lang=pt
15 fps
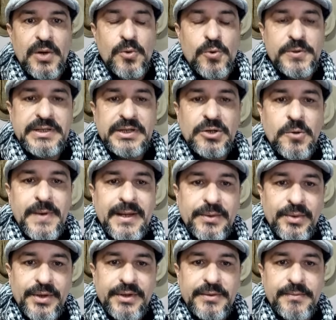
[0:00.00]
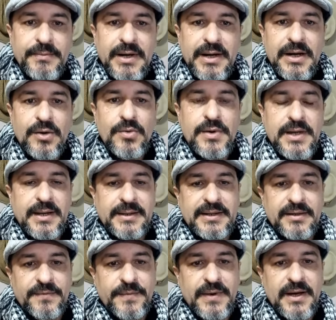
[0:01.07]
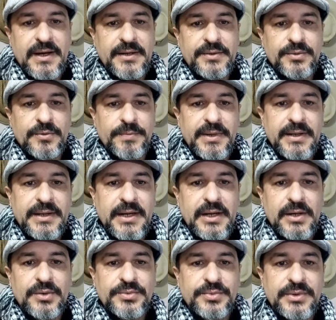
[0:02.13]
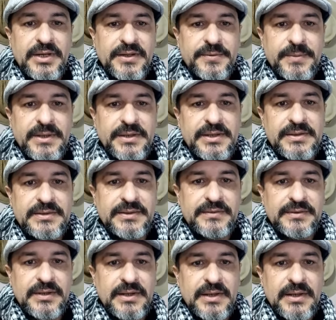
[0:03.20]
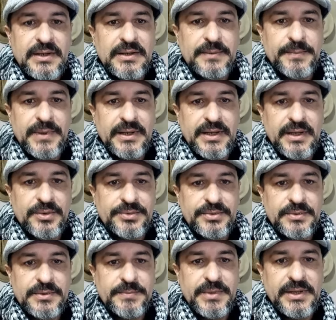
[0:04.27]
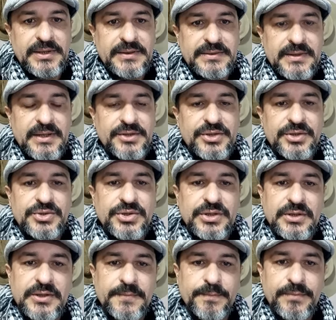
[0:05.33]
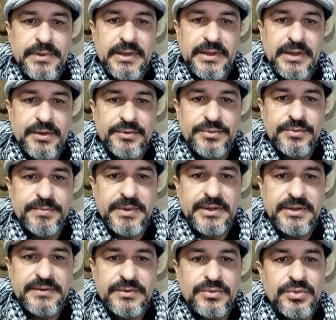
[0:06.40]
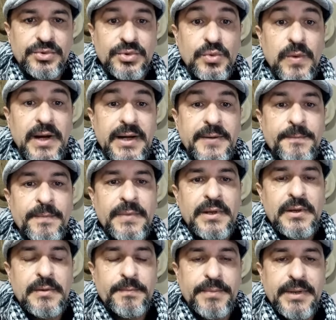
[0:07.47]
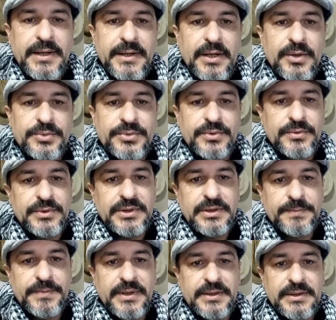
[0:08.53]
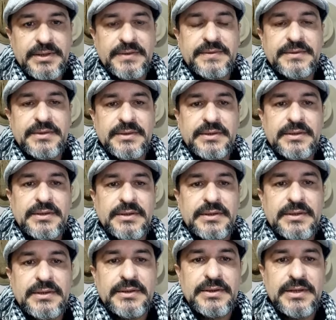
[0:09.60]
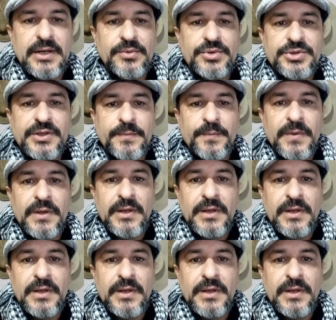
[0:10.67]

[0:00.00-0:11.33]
O que não é normal é nevar no Planalto e nas planícies. Planalto e planície da Argentina, Planalto e planície do Uruguai, Planalto e planície uh, gaúcha.